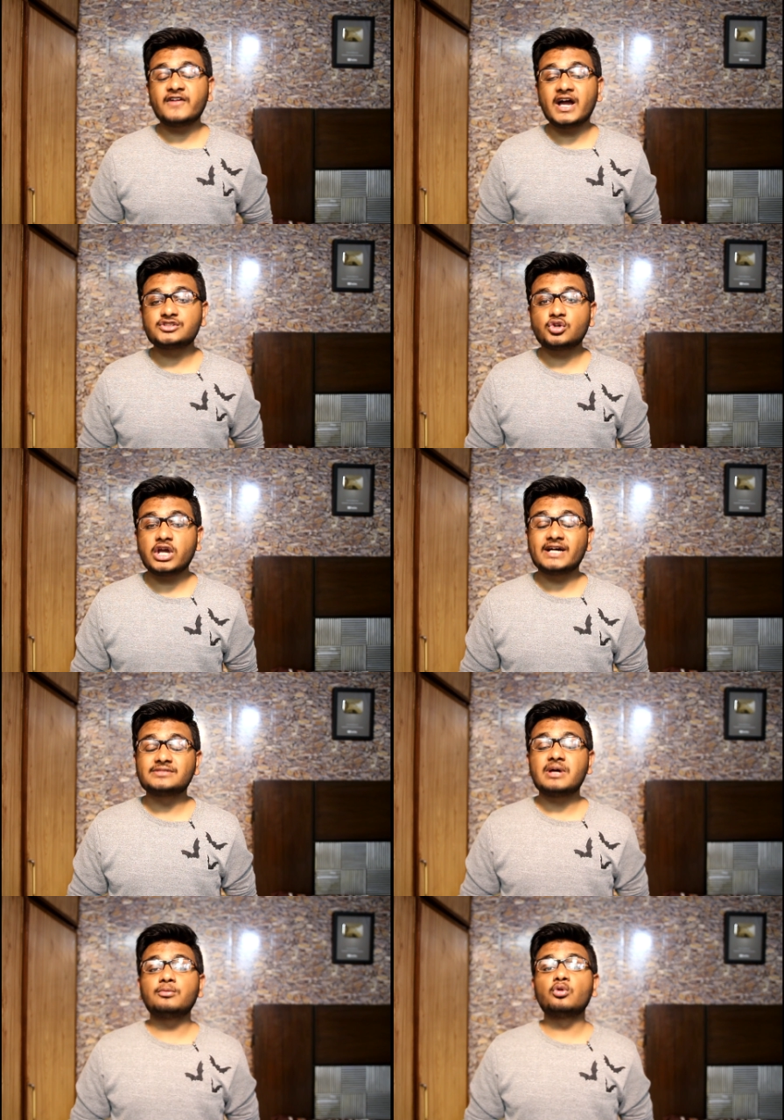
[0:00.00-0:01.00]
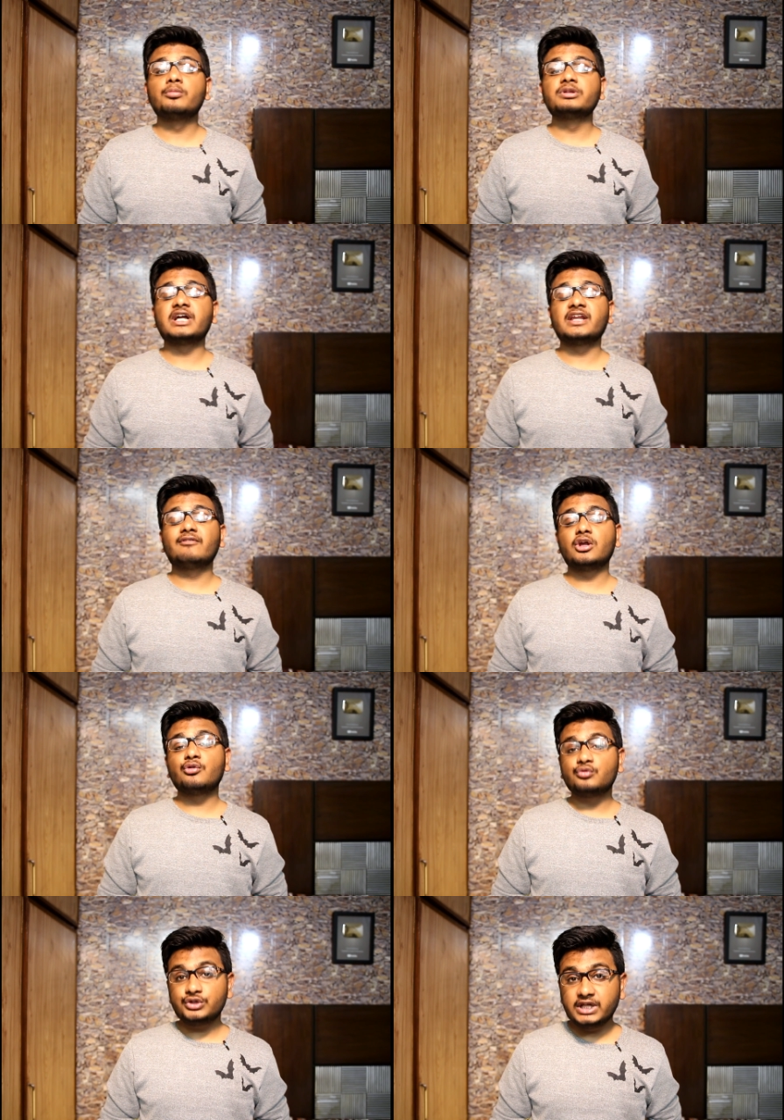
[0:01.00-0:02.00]
फैक्ट जो कि आज मैं आप लोगों को बताने वाला
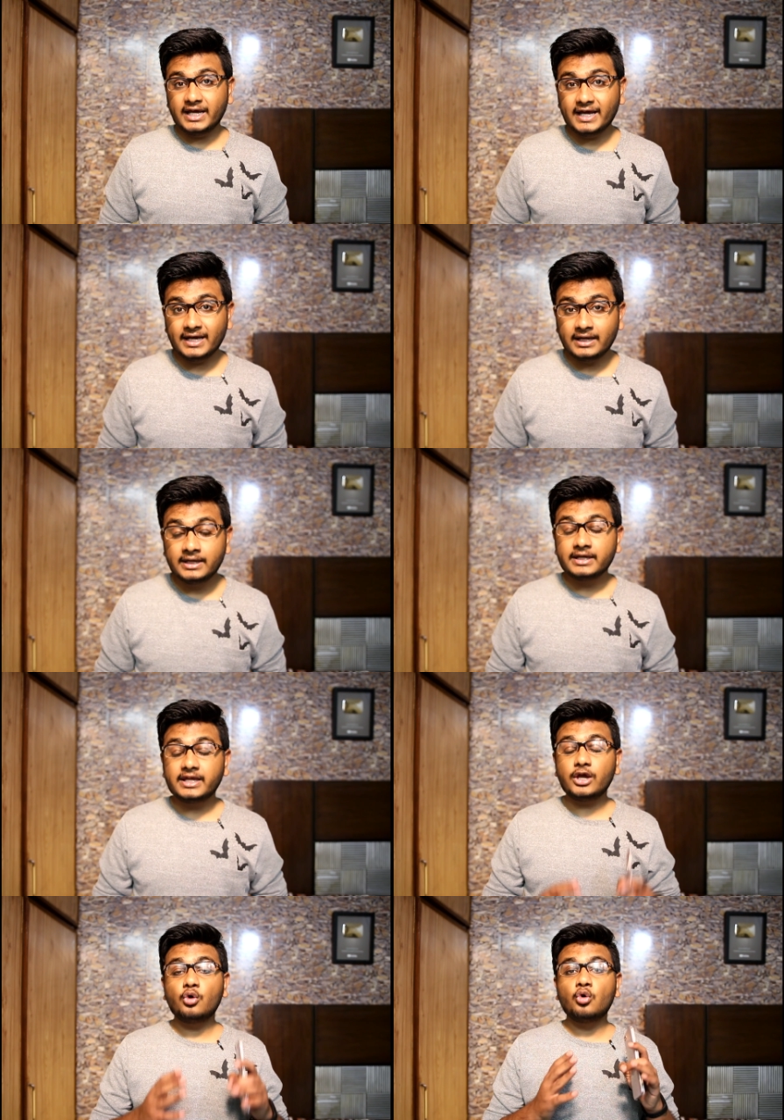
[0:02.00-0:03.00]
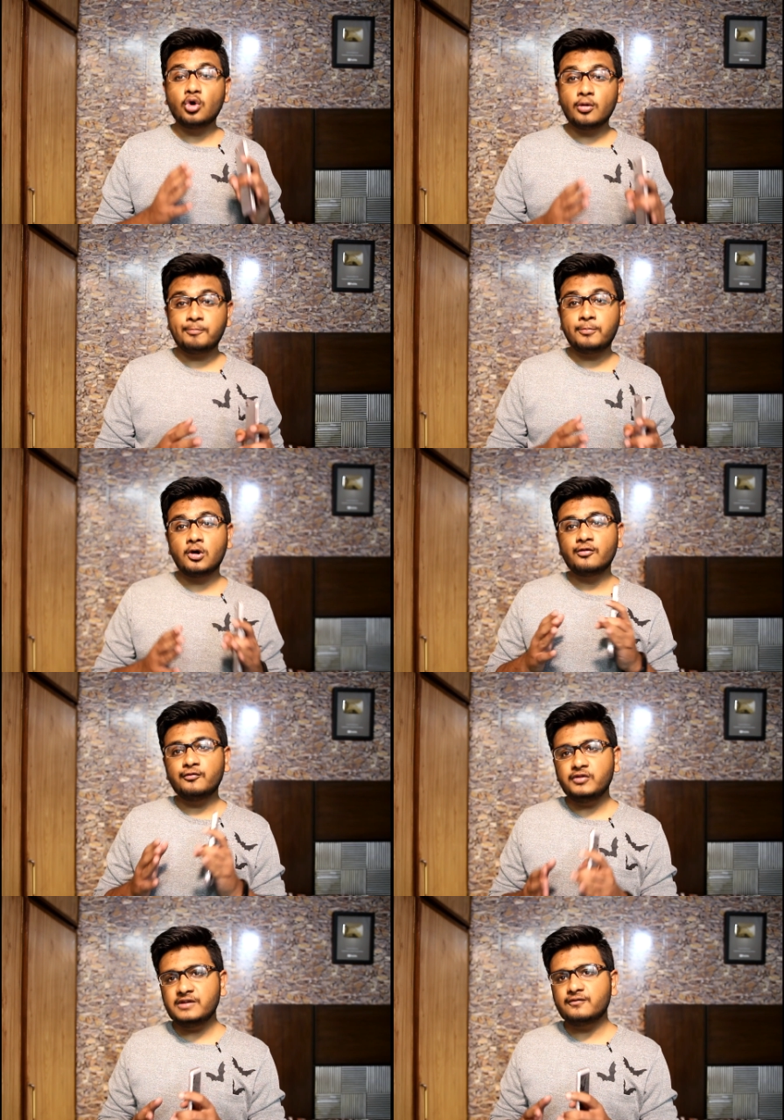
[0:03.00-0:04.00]
हूँ वो ये है कि ओप्पो
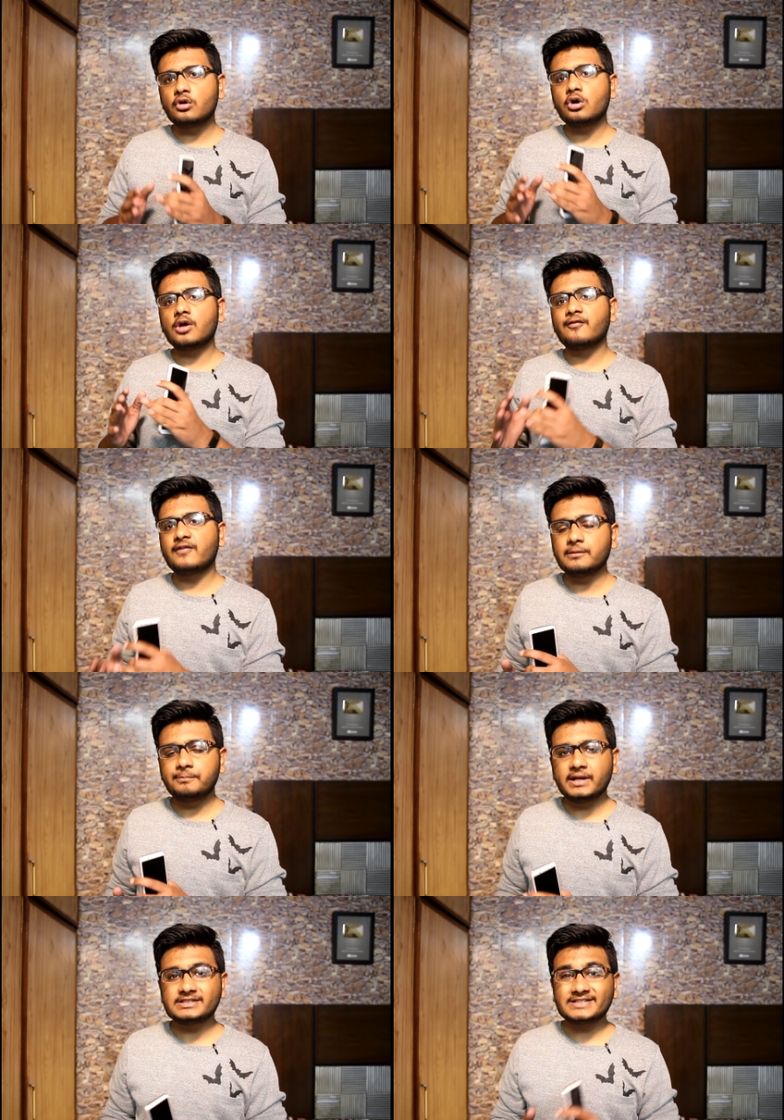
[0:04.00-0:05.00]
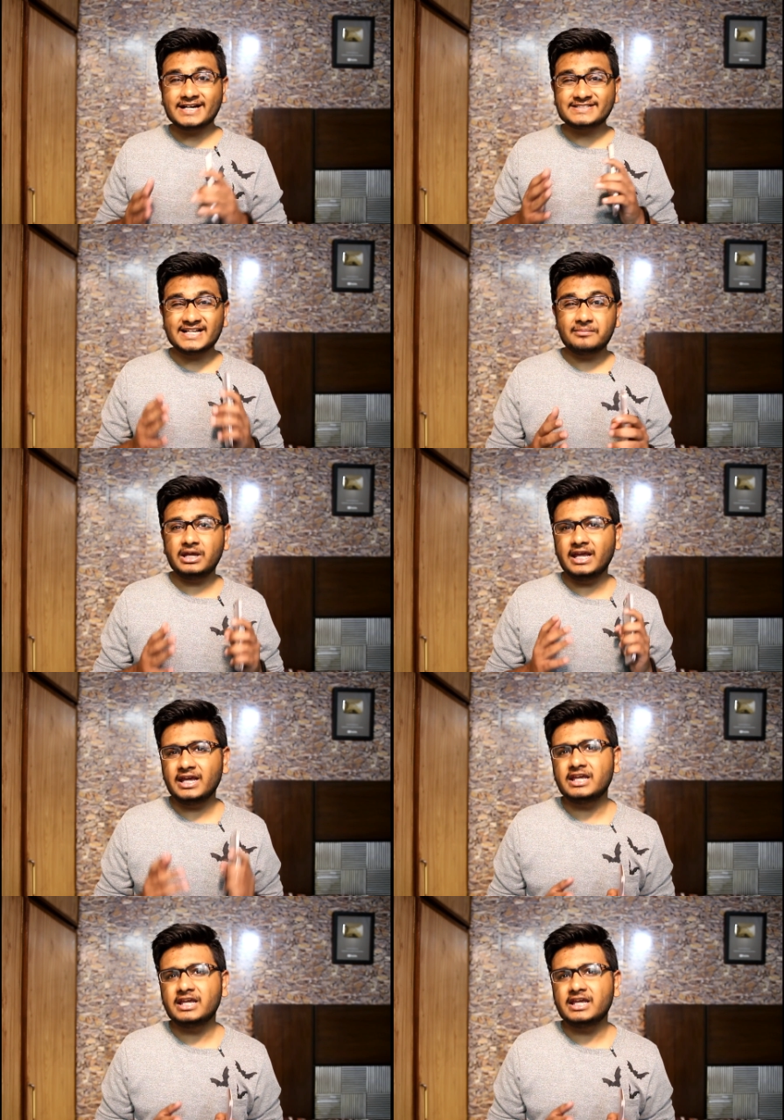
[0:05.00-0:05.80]
वीवो और वन प्लस असल में एक